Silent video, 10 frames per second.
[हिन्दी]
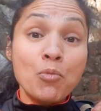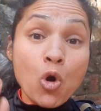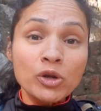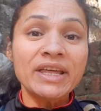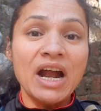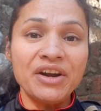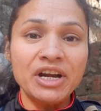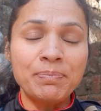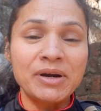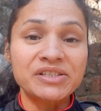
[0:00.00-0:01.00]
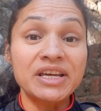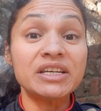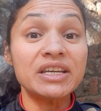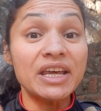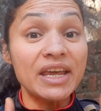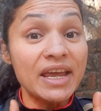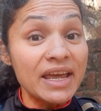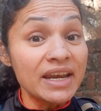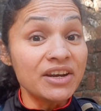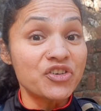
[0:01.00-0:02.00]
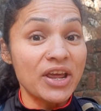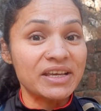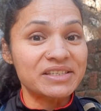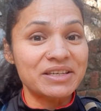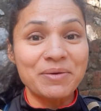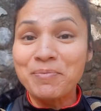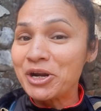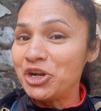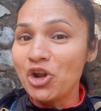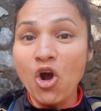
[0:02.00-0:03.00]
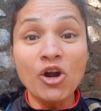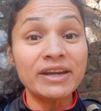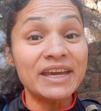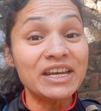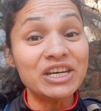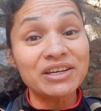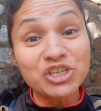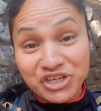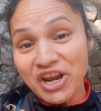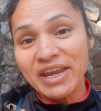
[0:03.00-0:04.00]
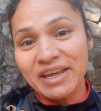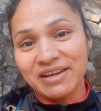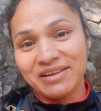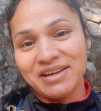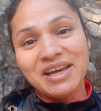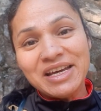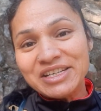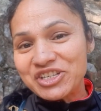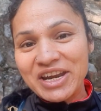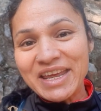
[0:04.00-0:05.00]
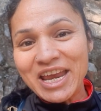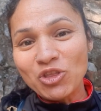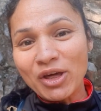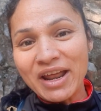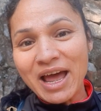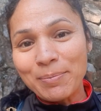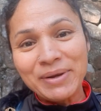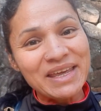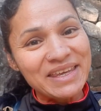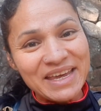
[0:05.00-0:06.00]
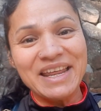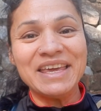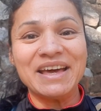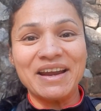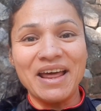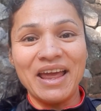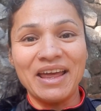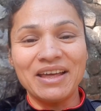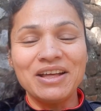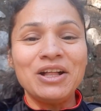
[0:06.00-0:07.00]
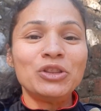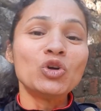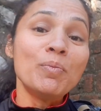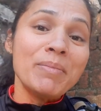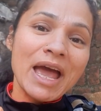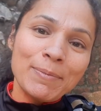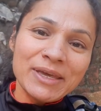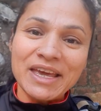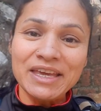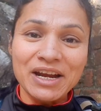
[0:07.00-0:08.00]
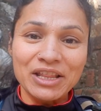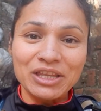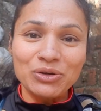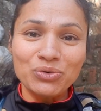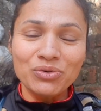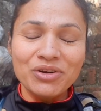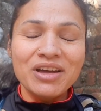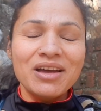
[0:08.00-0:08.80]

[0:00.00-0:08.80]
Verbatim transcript: मोर देन हंड्रेड परसेंट इन रेस बट नॉट इन ट्रेनिंग ट्रेनिंग के दौरान आपने ये नहीं करना है तो मैं भी यही करती हूँ